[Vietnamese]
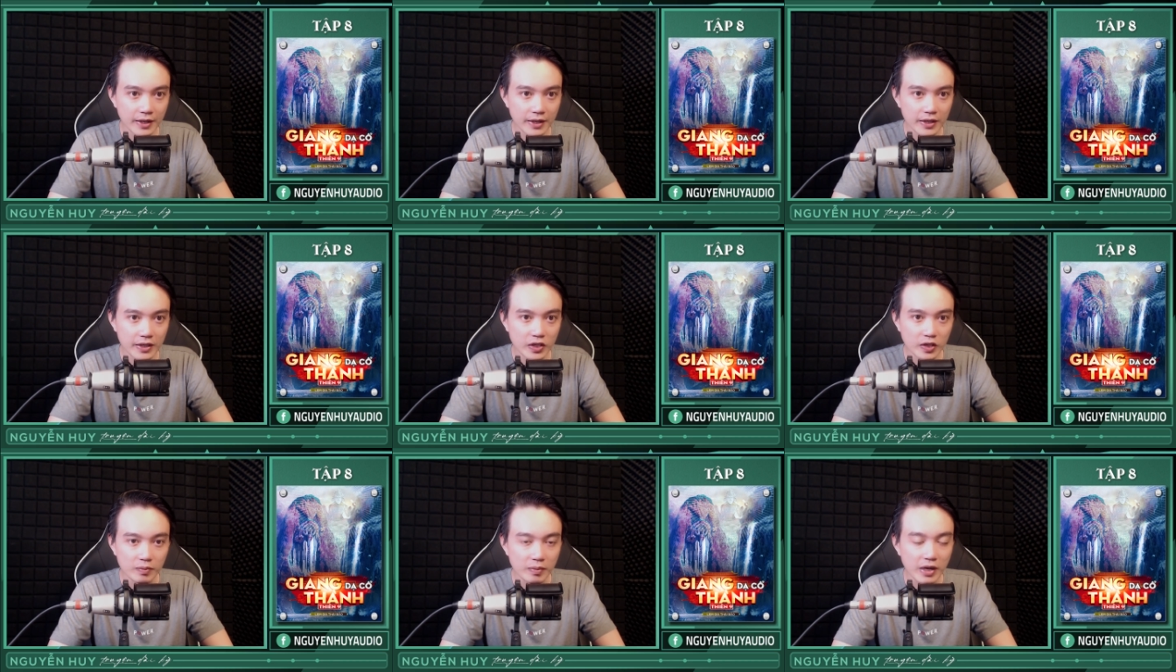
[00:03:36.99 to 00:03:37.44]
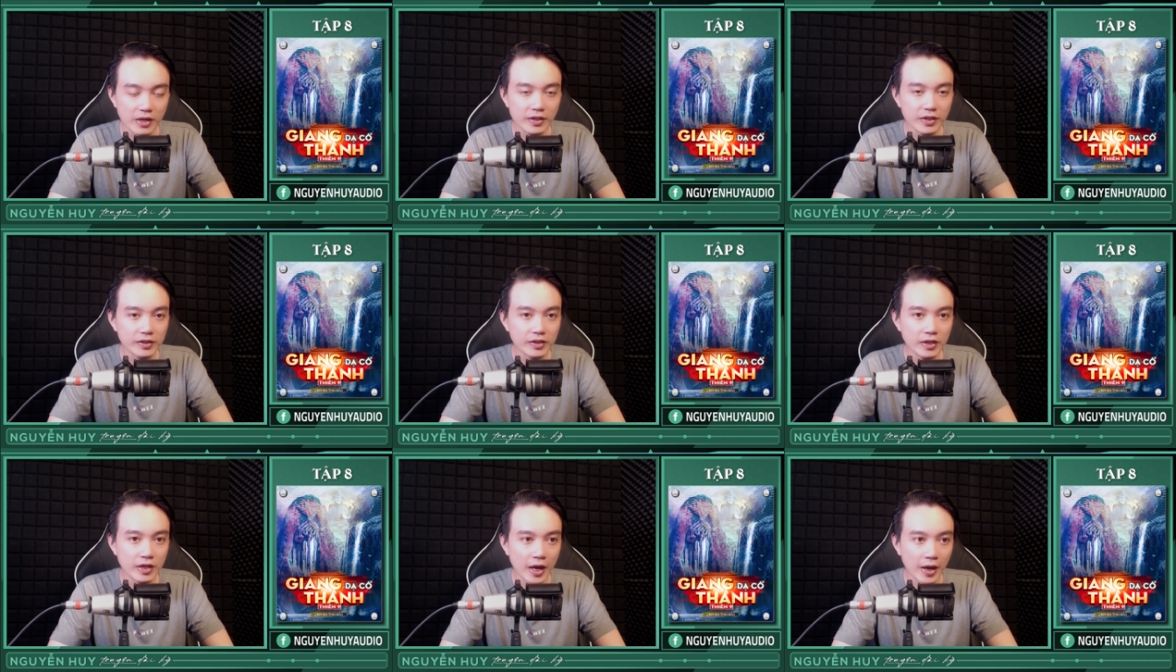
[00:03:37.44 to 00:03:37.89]
Còn mở như
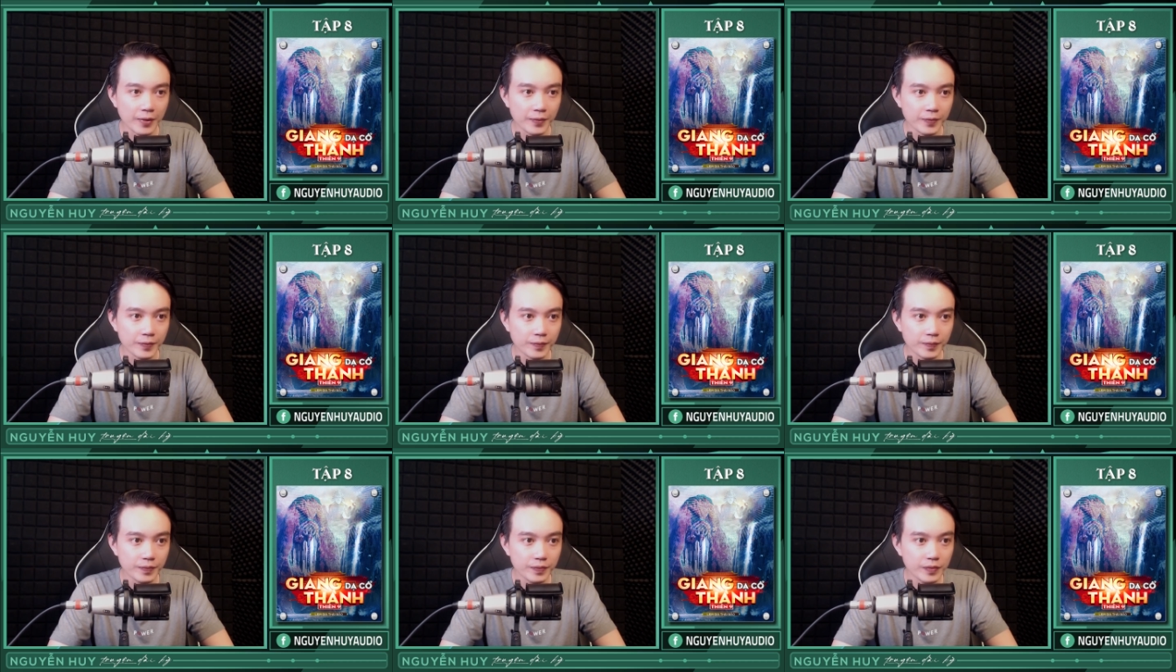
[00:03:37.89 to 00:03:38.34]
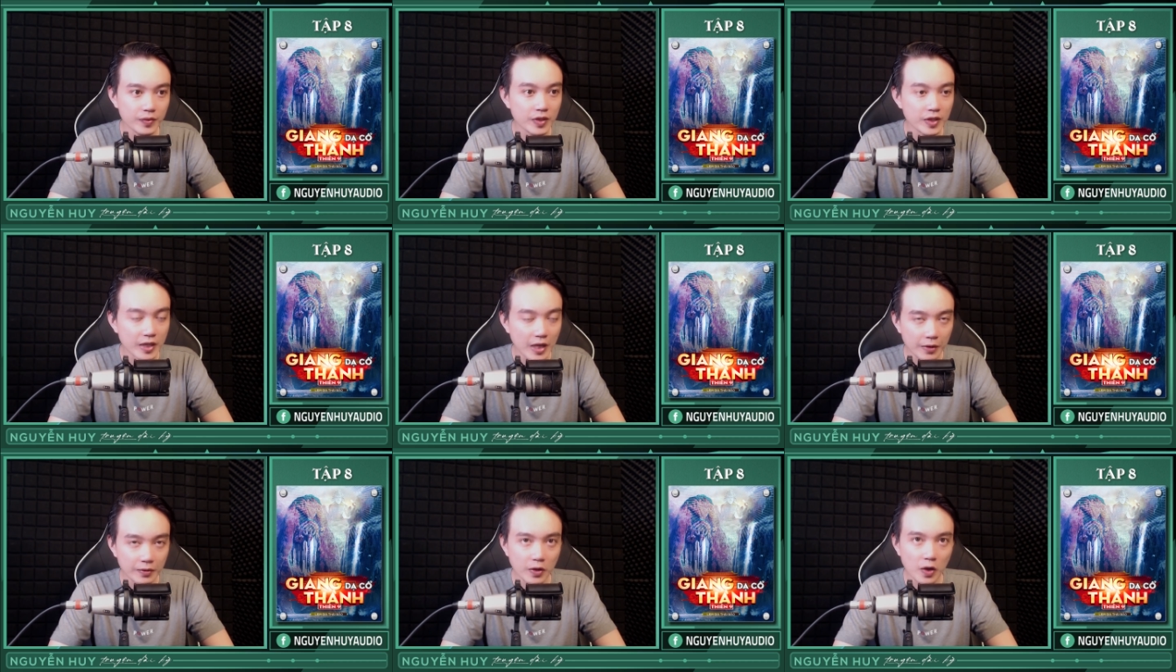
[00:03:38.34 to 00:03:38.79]
thế nào thì
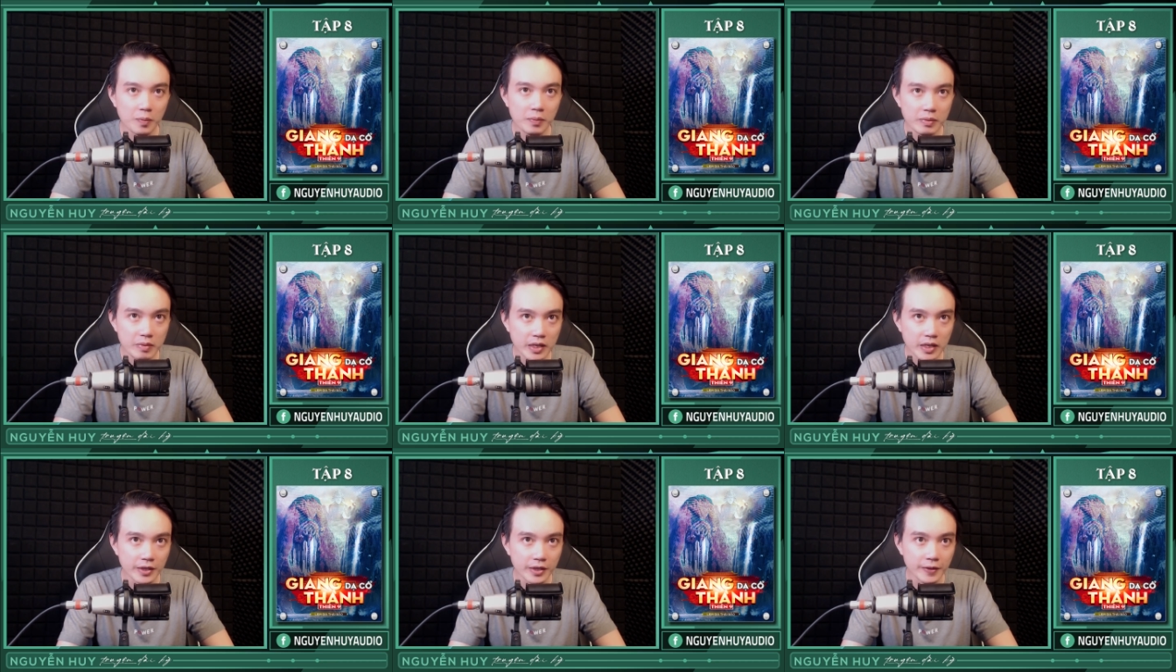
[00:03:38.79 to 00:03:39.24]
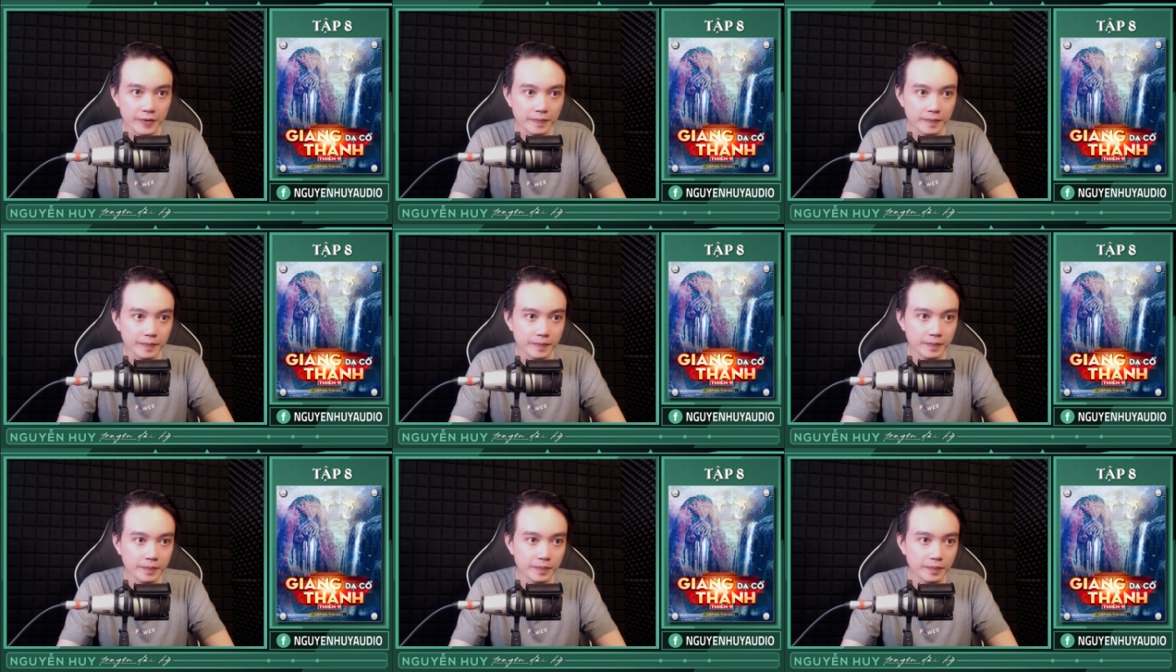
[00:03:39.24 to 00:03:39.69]
vào đó mới biết được.
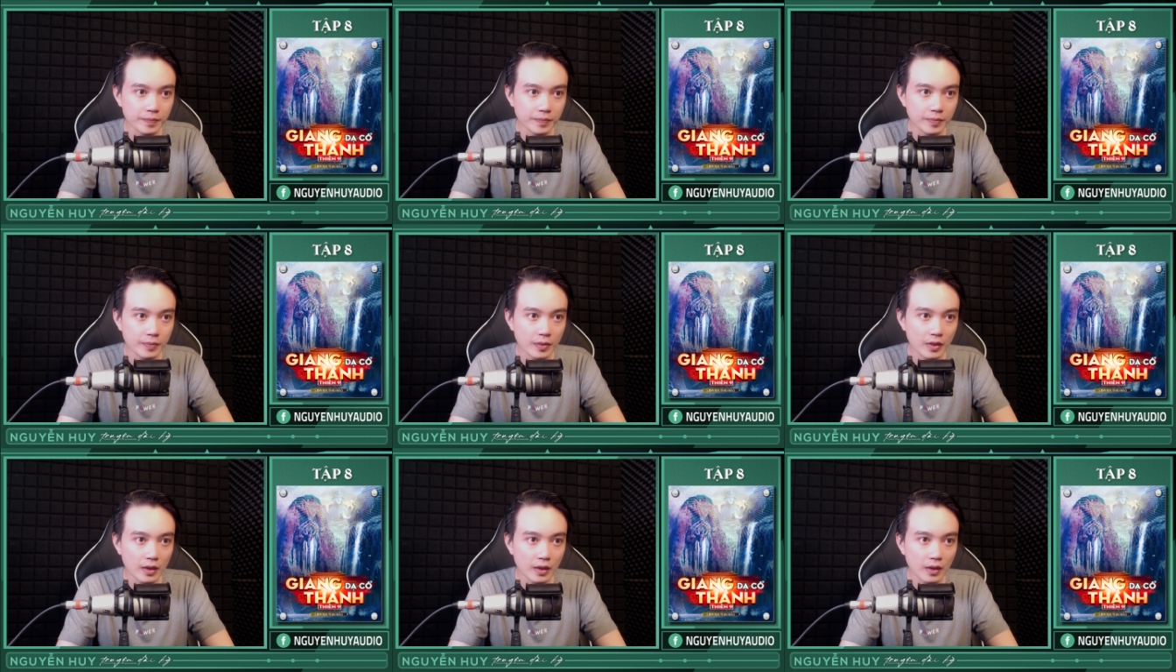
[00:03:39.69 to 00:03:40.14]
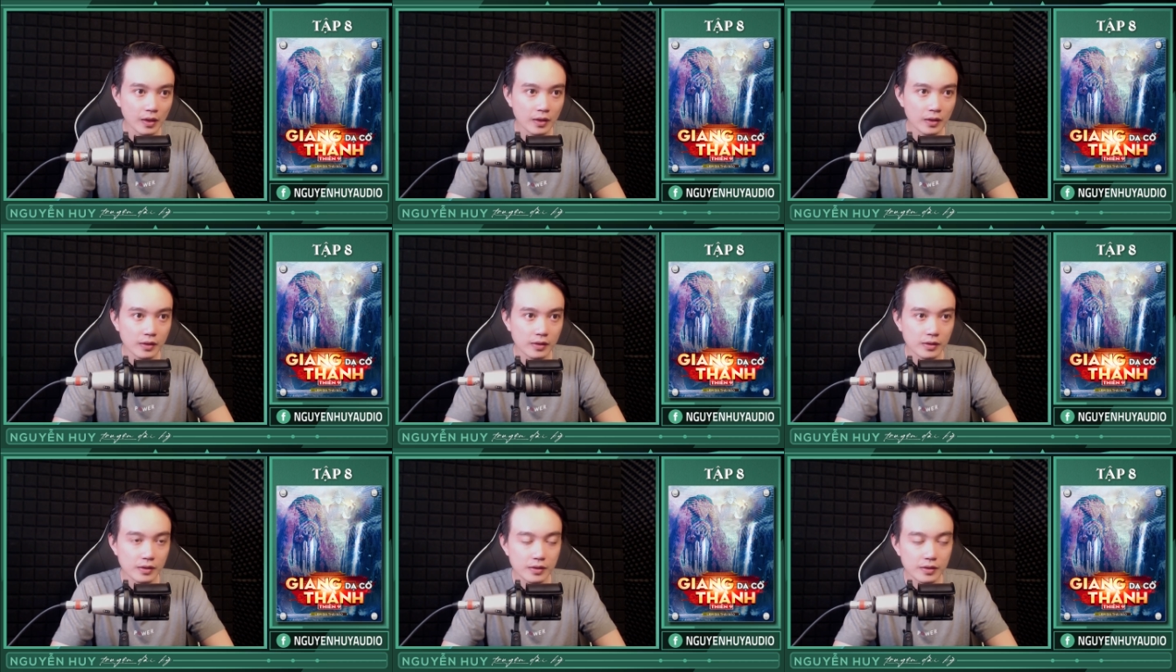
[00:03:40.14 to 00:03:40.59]

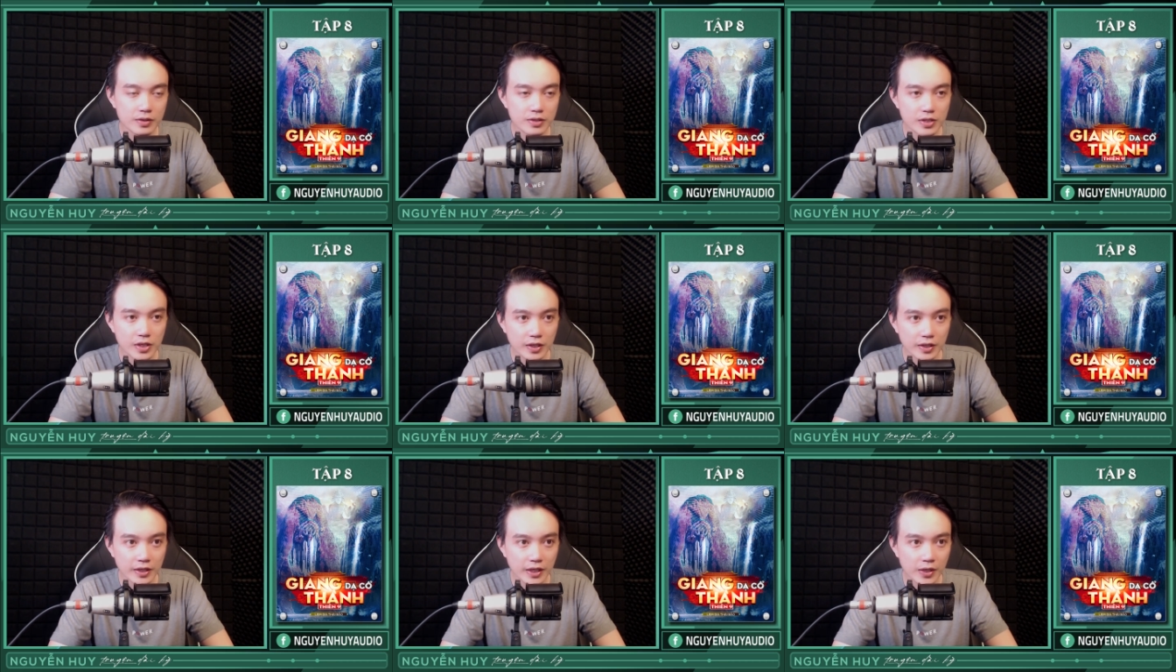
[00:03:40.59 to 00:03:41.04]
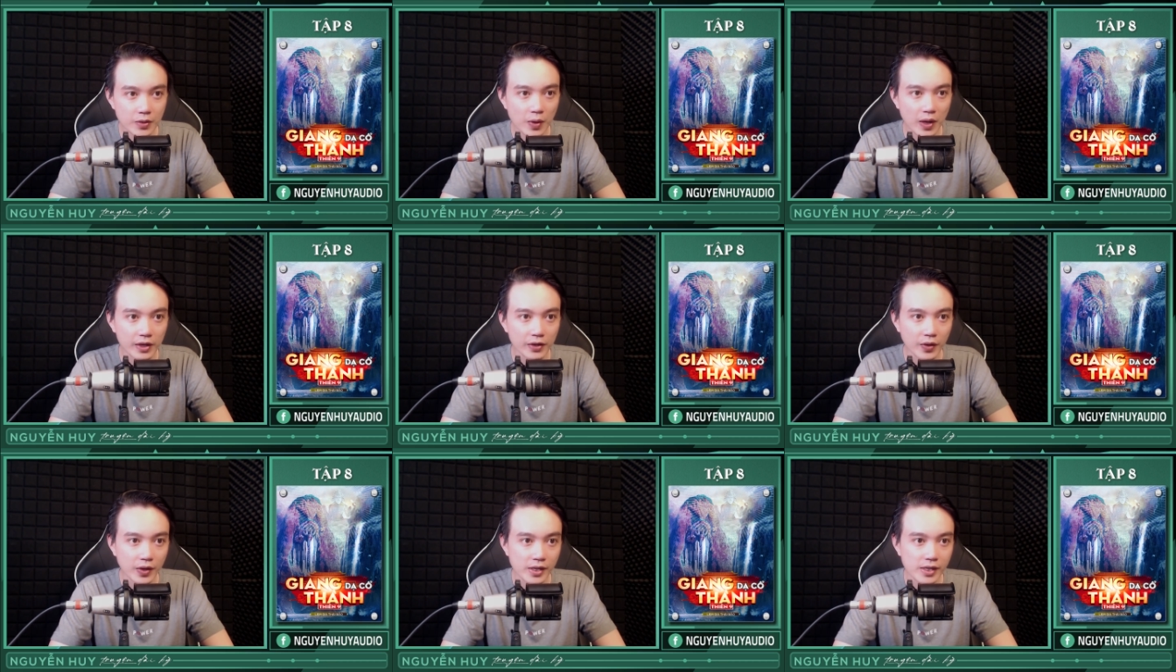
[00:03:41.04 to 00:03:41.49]
Xin nghi hoặc
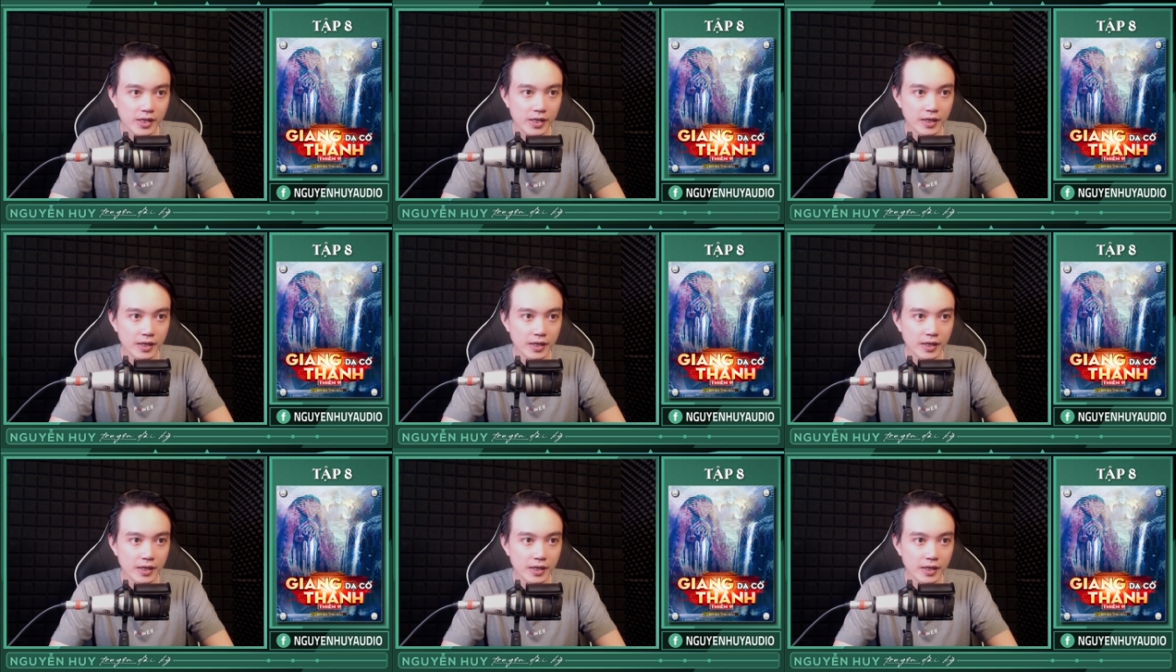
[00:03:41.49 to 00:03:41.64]
nói: